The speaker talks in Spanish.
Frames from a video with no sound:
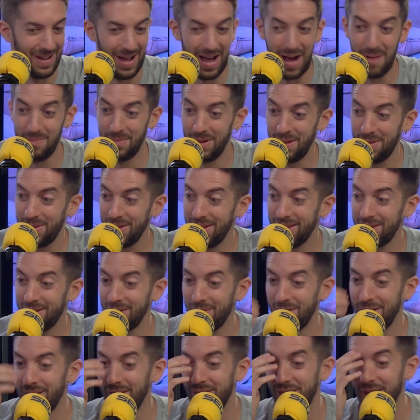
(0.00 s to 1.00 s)
A mí
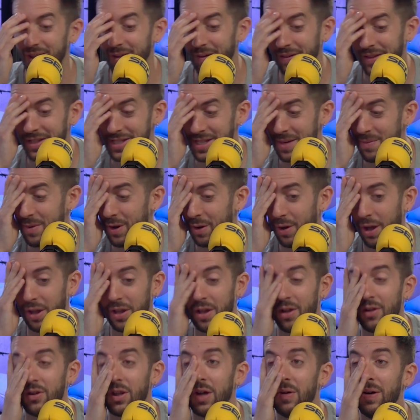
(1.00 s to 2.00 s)
126.000,
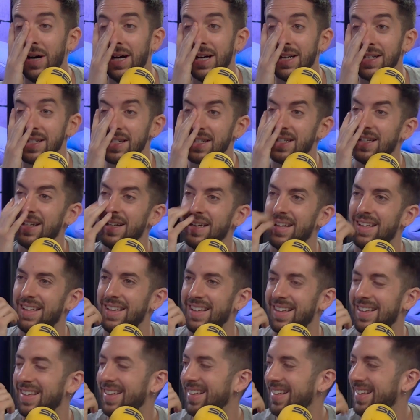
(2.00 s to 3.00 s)
¿dónde vas?
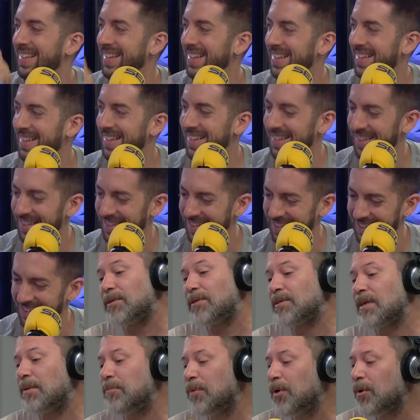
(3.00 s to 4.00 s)
Claro, claro. Y luego otra
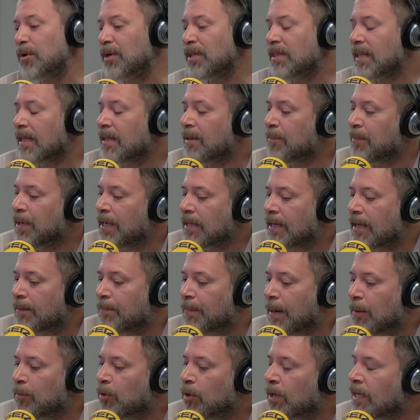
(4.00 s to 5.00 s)
muy bonita también es que
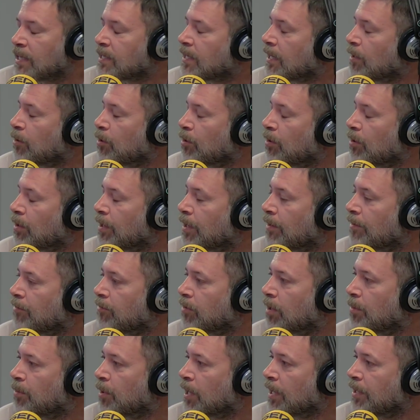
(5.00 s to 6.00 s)
Pablo Casado eh,
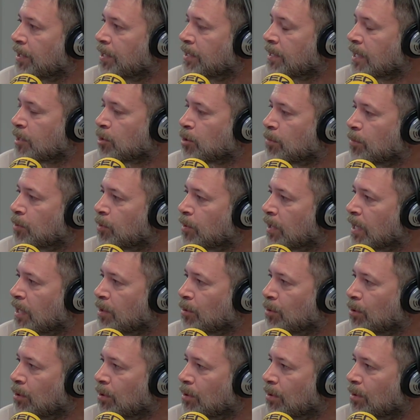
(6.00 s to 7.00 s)
fue por allí, se asomó un
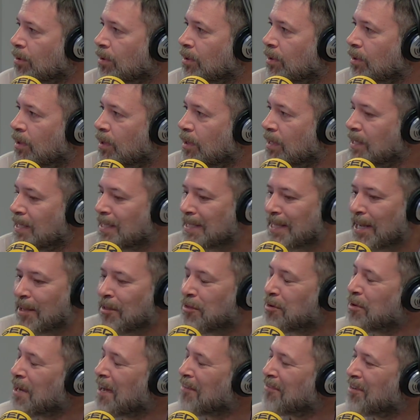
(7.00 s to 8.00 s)
rato. A los zorretes, ¿eh? Se
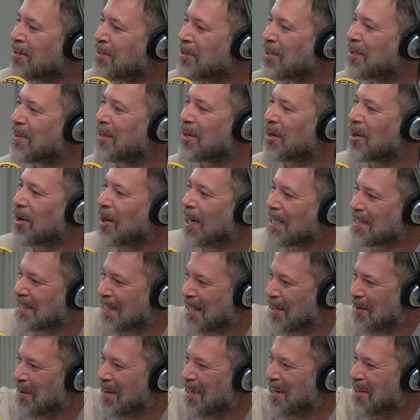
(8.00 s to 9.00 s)
hizo una foto y dijo,
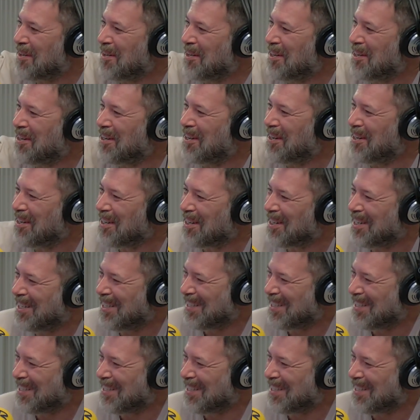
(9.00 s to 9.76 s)
hasta luego. ¡Hasta luego!